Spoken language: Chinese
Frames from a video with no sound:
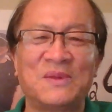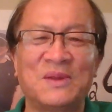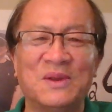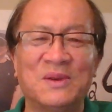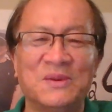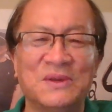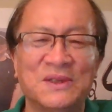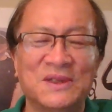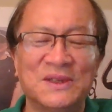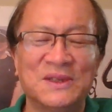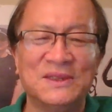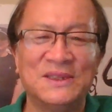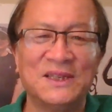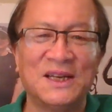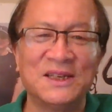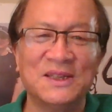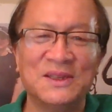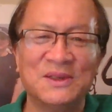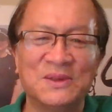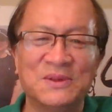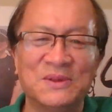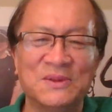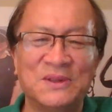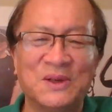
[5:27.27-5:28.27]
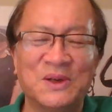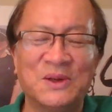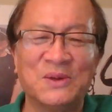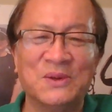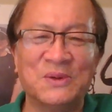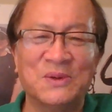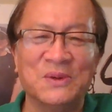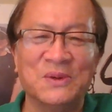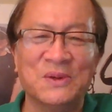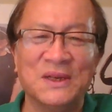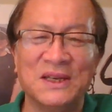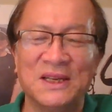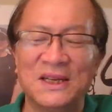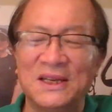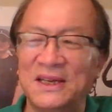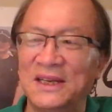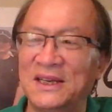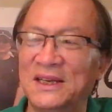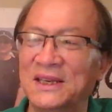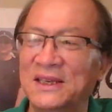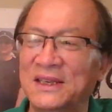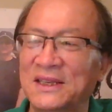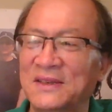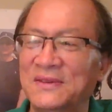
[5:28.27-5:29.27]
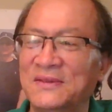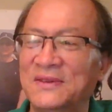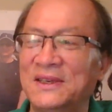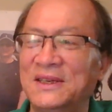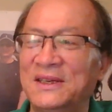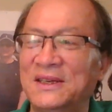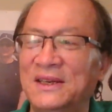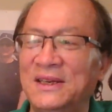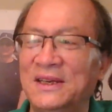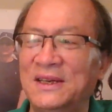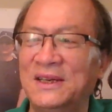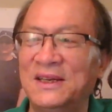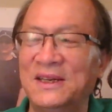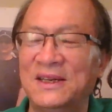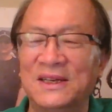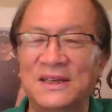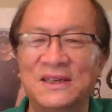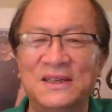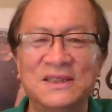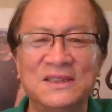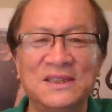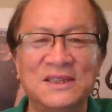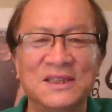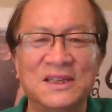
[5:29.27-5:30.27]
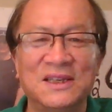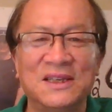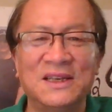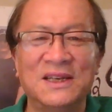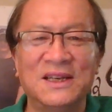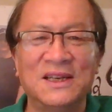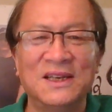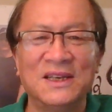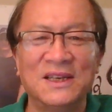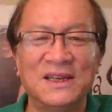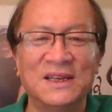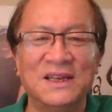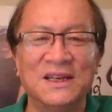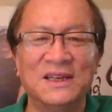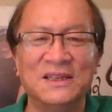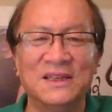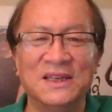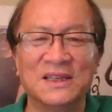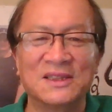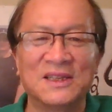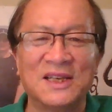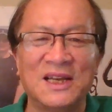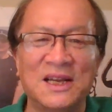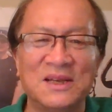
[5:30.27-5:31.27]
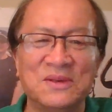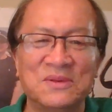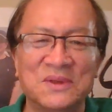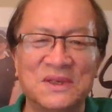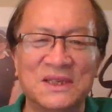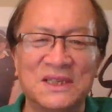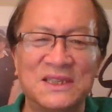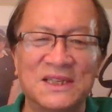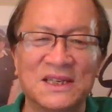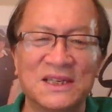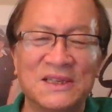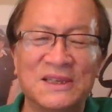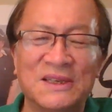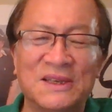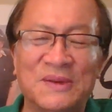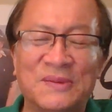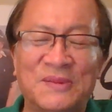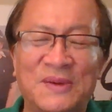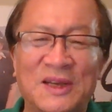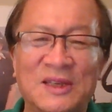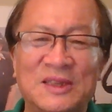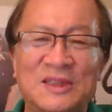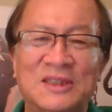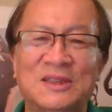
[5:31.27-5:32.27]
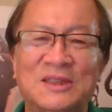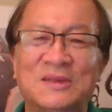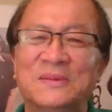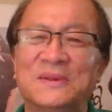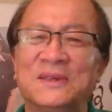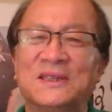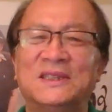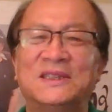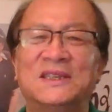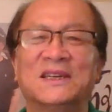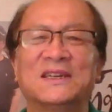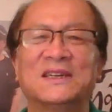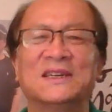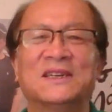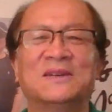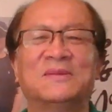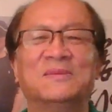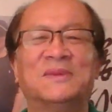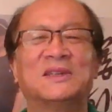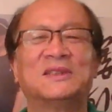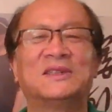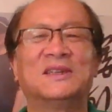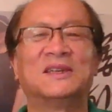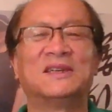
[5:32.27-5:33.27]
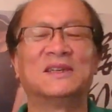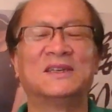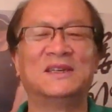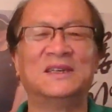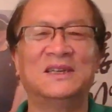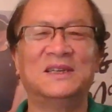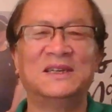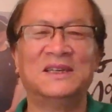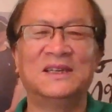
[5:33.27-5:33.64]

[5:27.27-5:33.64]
回到家里以后有点后悔了啊，因为儿子也参与了生意，怕戏名整，马上